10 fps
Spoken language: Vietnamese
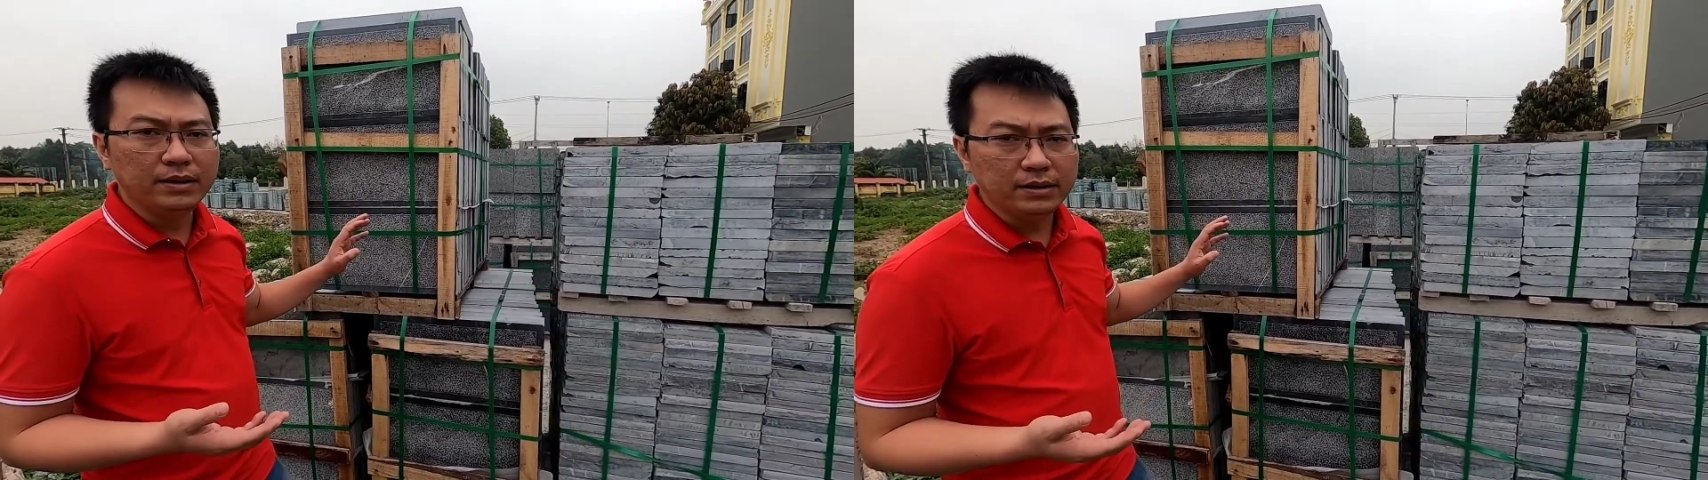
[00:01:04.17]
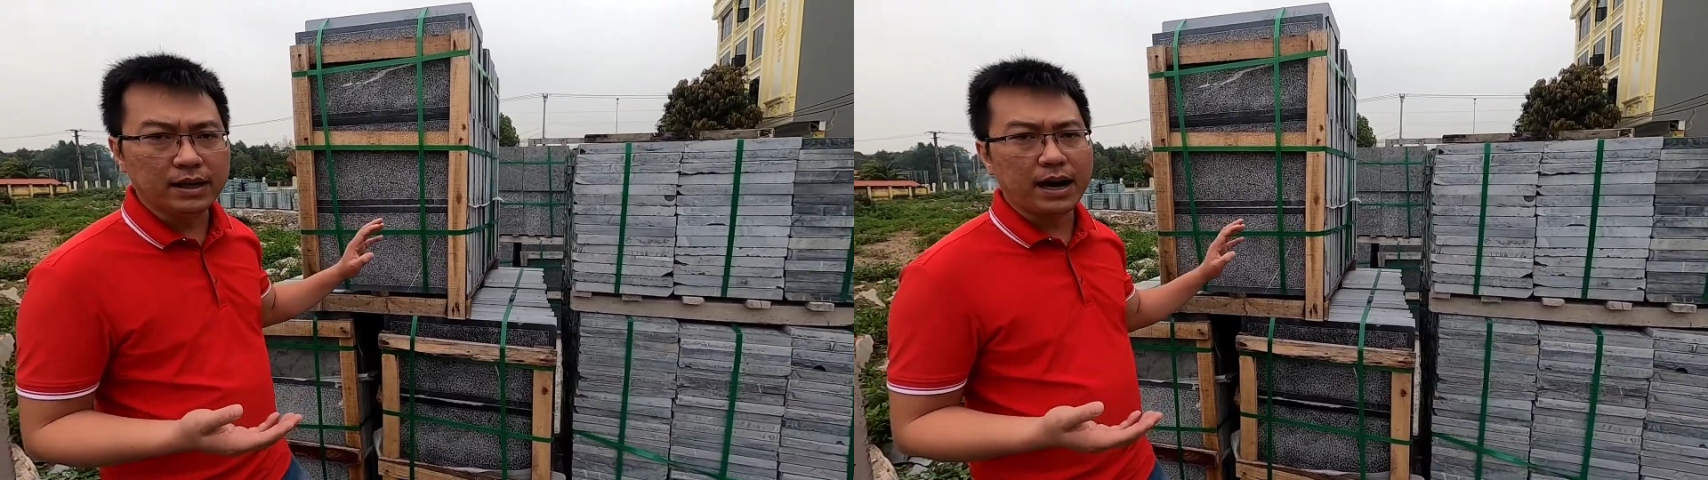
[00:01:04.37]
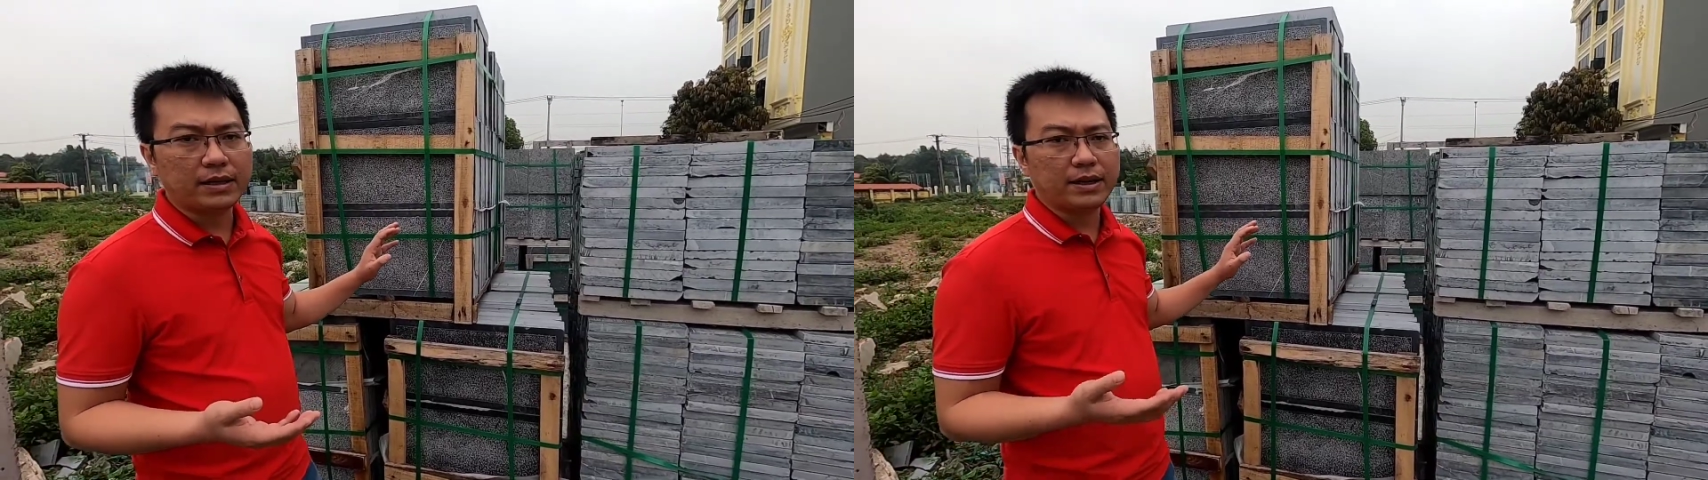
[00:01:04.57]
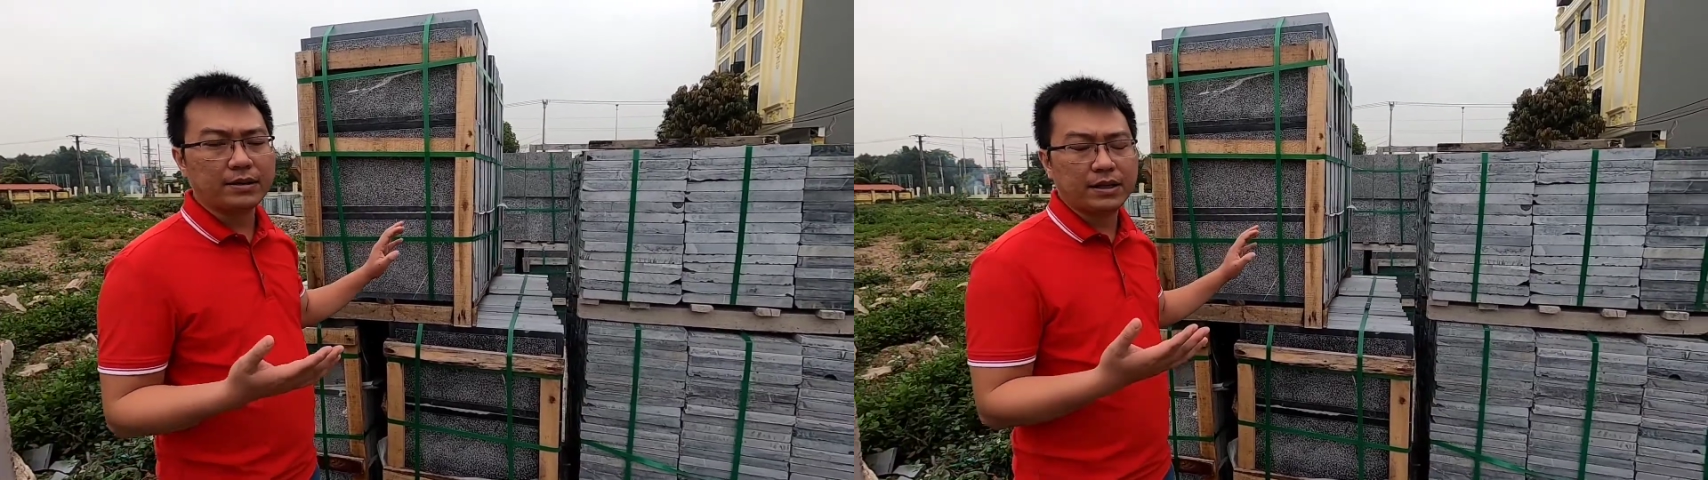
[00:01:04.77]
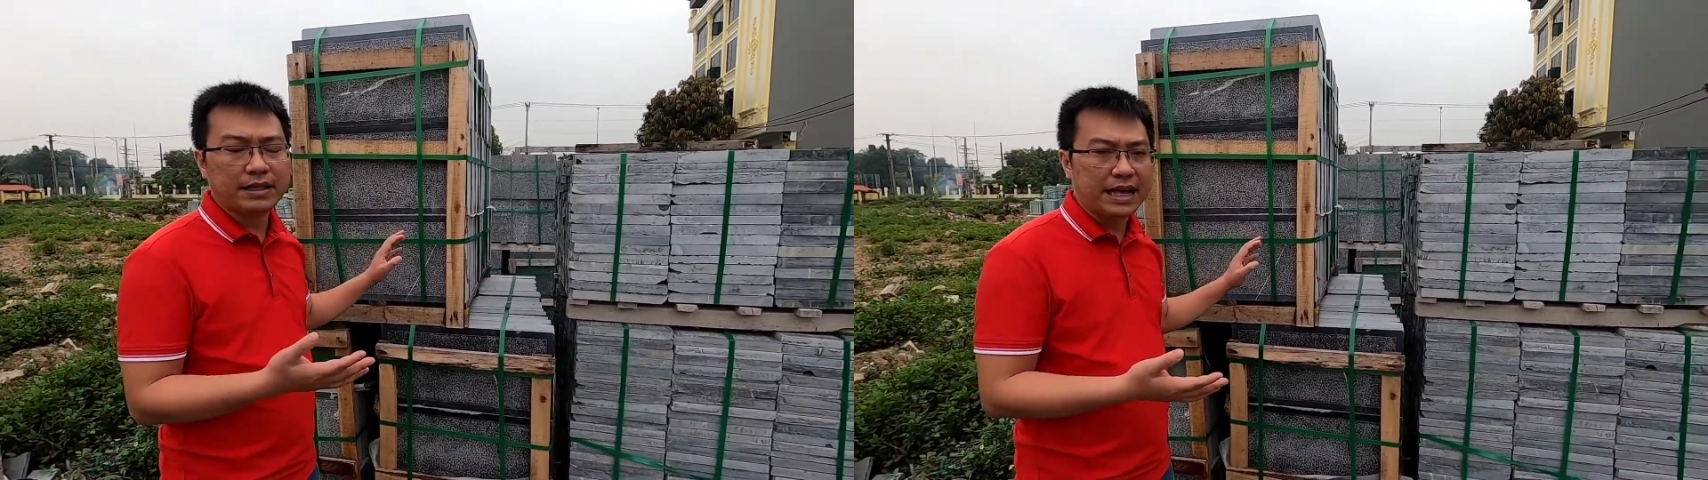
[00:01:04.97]
tấn chẳng hạn
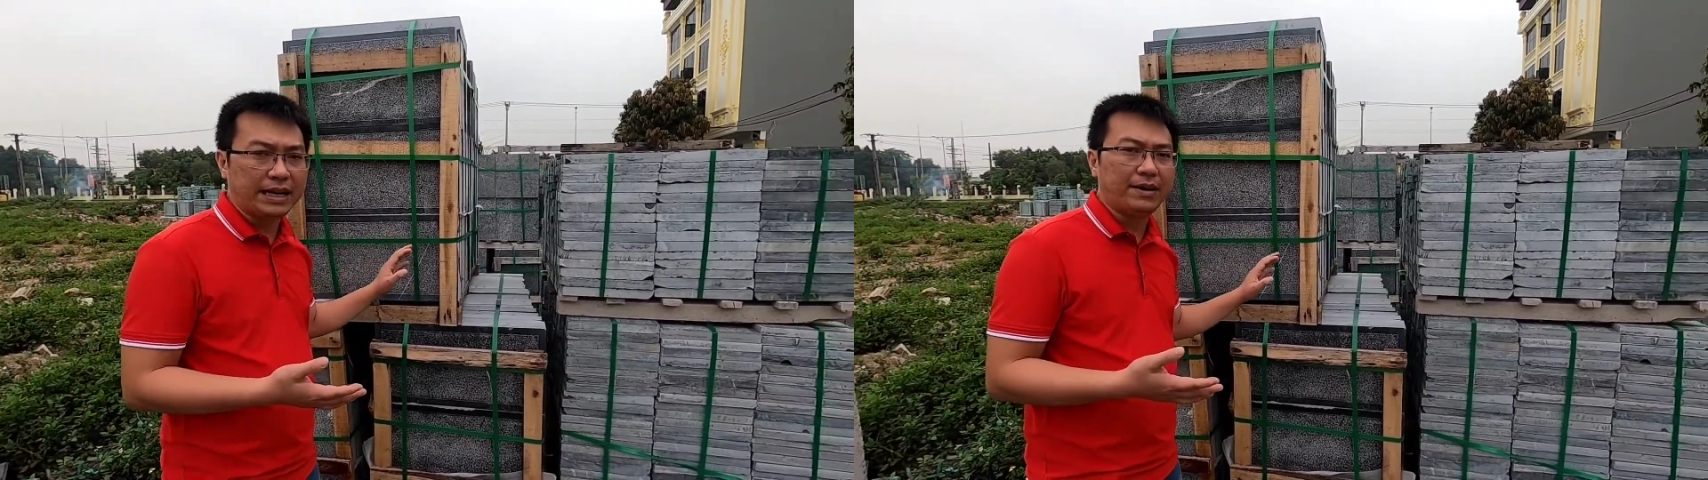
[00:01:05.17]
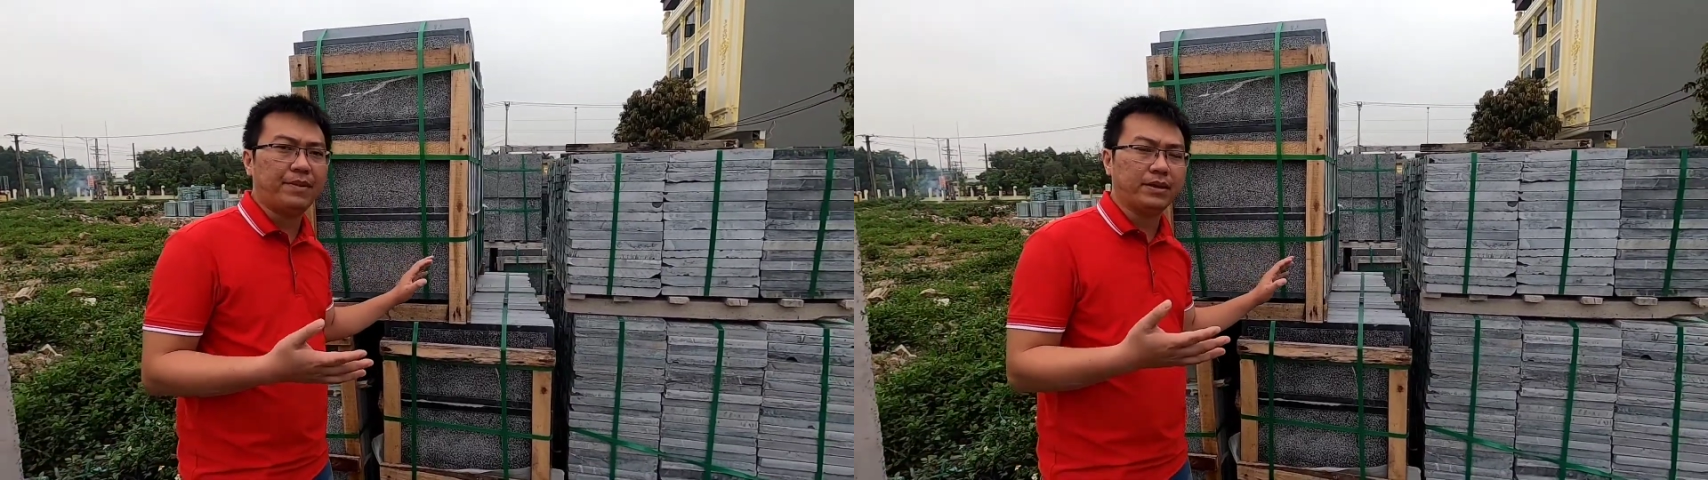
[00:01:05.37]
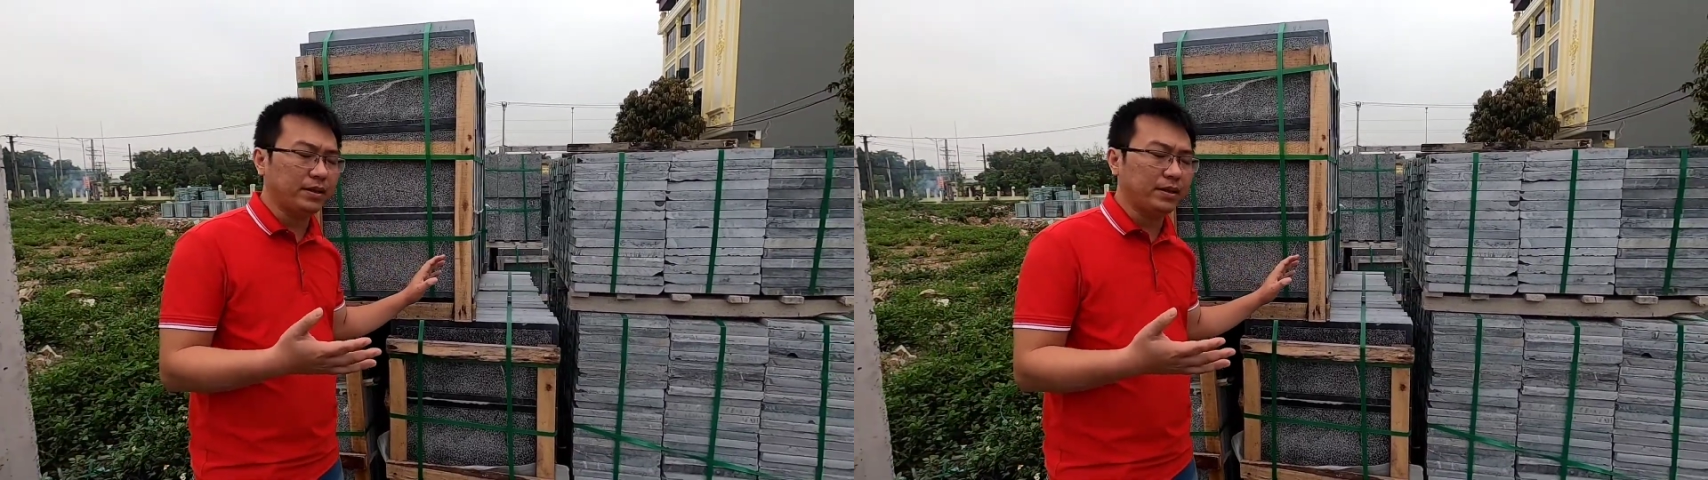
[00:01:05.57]
xe thuê xe tải năm bảy